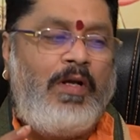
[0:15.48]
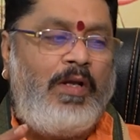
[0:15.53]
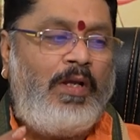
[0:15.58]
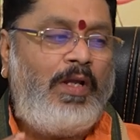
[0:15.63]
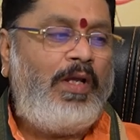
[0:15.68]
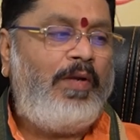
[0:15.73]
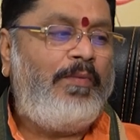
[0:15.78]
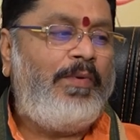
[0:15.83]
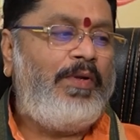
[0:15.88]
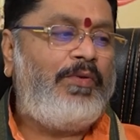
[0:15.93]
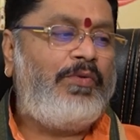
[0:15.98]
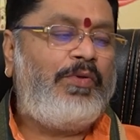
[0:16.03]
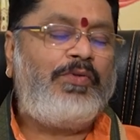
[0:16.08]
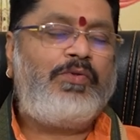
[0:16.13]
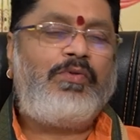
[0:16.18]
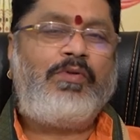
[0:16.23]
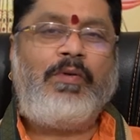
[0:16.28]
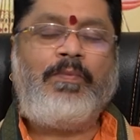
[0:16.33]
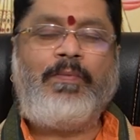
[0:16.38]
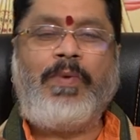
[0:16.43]
అలాగే మనం
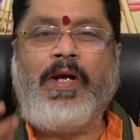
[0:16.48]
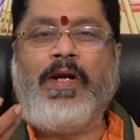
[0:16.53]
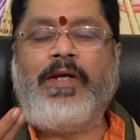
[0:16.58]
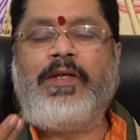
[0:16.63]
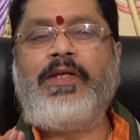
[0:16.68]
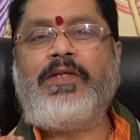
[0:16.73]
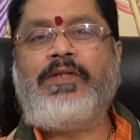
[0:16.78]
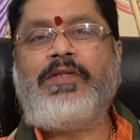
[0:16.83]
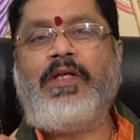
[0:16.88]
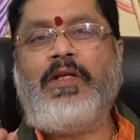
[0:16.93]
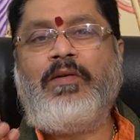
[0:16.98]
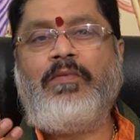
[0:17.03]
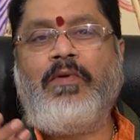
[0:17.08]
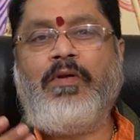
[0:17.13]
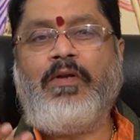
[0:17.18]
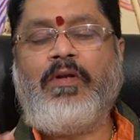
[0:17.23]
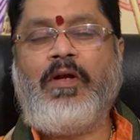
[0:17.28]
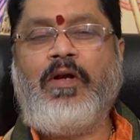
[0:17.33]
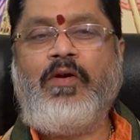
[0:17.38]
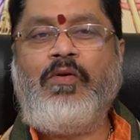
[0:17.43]
చూసుకుంటే
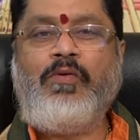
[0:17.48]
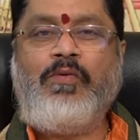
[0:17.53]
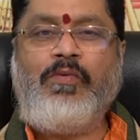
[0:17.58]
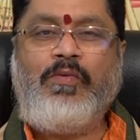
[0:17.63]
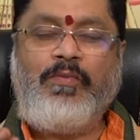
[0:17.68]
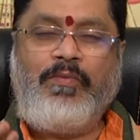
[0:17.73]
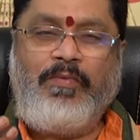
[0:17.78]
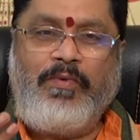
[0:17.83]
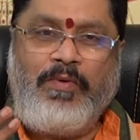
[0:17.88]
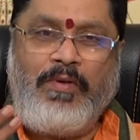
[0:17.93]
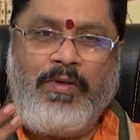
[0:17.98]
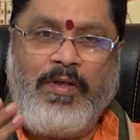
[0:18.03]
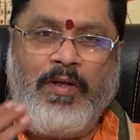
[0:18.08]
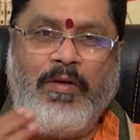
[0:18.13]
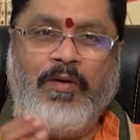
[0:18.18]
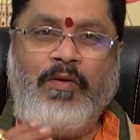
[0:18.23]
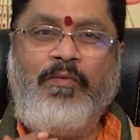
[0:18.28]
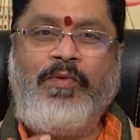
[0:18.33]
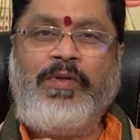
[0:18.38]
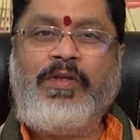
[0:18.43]
భాగ్యస్థానంలో రాహు
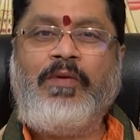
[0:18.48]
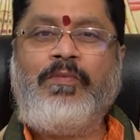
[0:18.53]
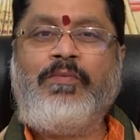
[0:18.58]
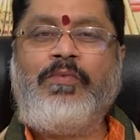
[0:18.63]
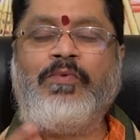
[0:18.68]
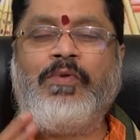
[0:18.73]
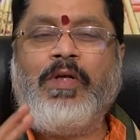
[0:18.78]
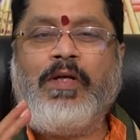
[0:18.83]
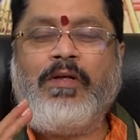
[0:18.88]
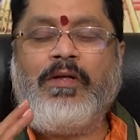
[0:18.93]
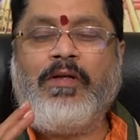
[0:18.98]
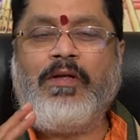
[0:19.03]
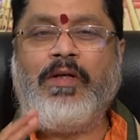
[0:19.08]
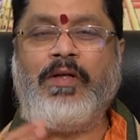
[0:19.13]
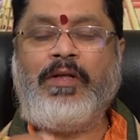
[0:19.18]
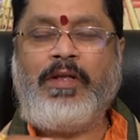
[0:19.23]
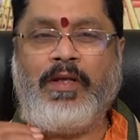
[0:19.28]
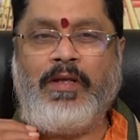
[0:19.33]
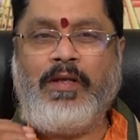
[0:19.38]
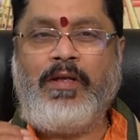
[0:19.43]
అలాంగ్ విత్ ద బుధ
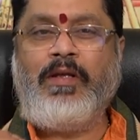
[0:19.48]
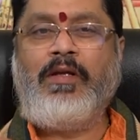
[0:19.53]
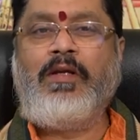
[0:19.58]
అంటే